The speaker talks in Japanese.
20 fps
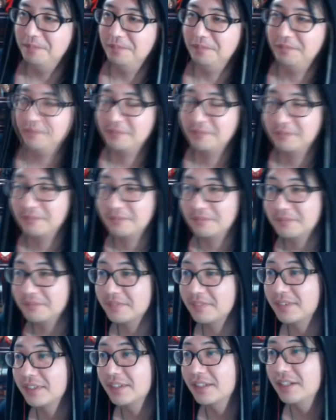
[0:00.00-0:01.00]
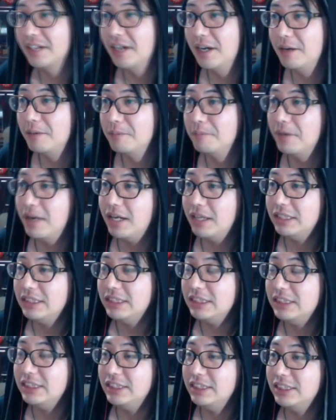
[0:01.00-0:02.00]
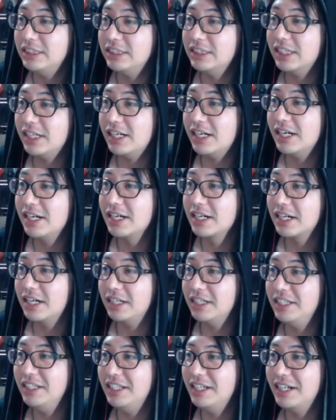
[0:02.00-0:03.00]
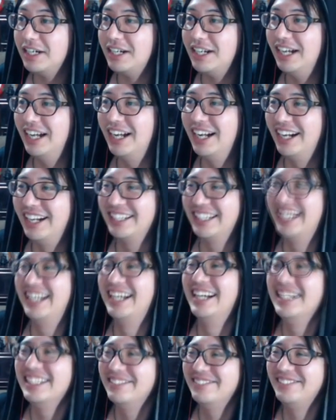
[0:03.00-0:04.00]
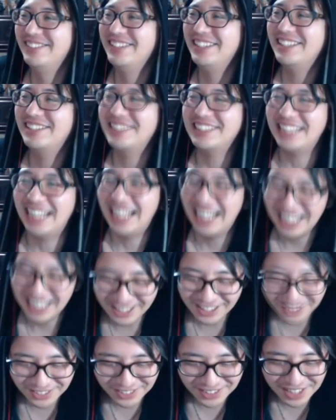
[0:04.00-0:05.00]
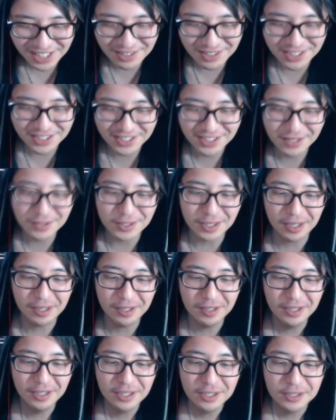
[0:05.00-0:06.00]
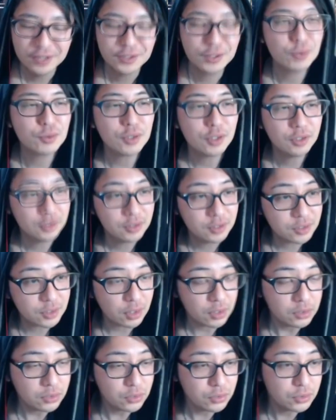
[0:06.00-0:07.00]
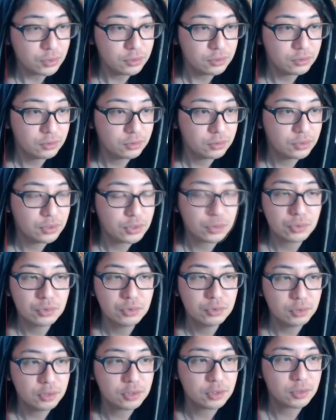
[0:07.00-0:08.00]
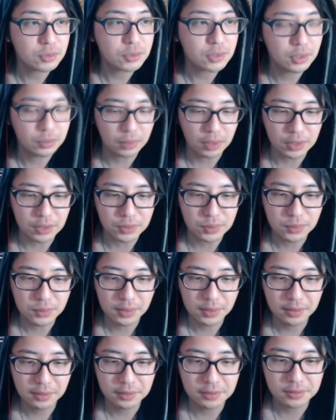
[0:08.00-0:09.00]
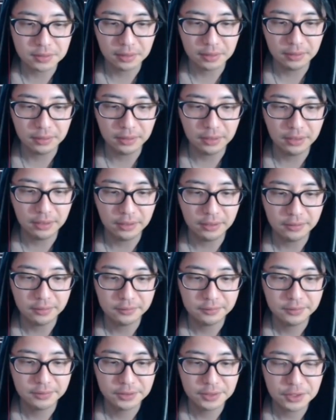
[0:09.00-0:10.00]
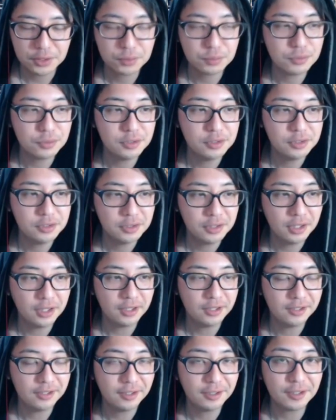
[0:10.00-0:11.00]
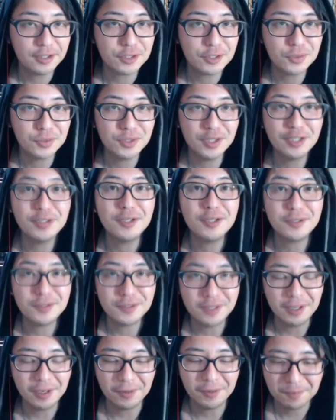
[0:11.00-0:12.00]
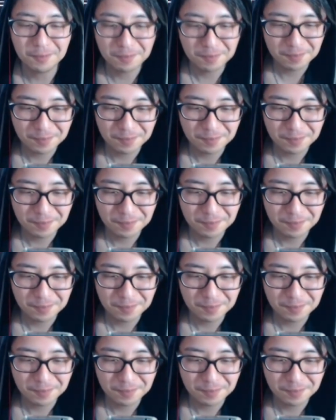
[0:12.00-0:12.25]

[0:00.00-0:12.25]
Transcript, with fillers: うん。毎回書きながら見てます。ありがとうございます、ゼロさん。ゼロさんね、最近一緒にね、ゼロさんと遊んでないですからね。久しぶりにね、なんか一緒にやりたいですね。